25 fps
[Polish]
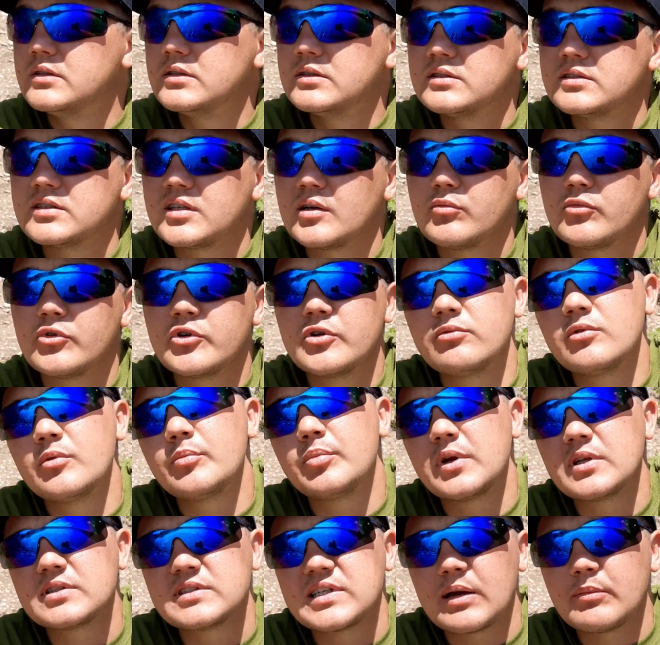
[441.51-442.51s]
Za moimi
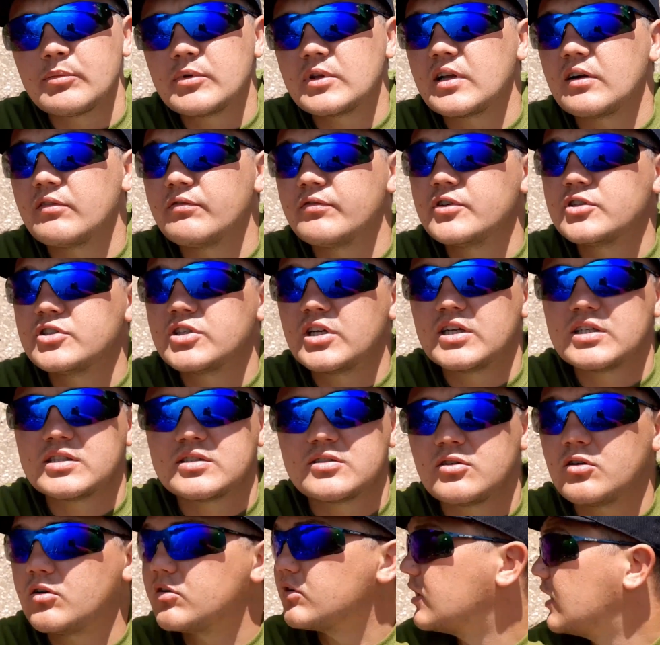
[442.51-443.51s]
plecami tam wyżej jest
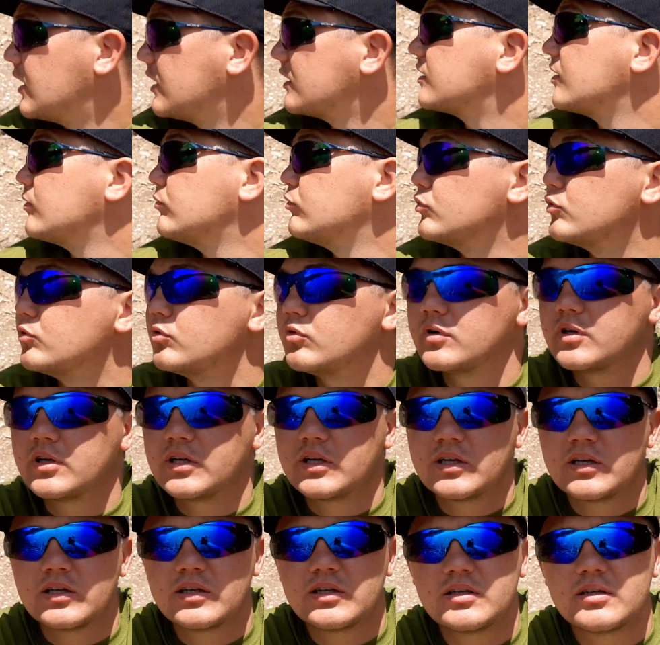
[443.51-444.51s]
droga, tam u
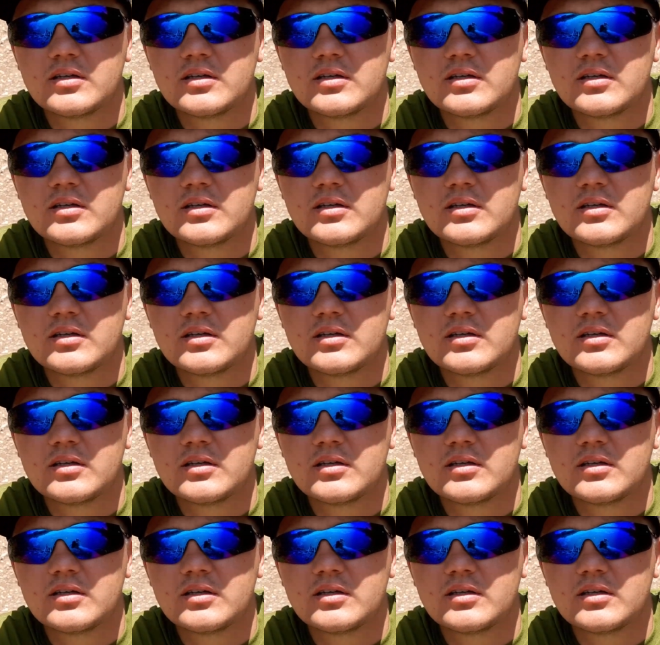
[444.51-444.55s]
góry.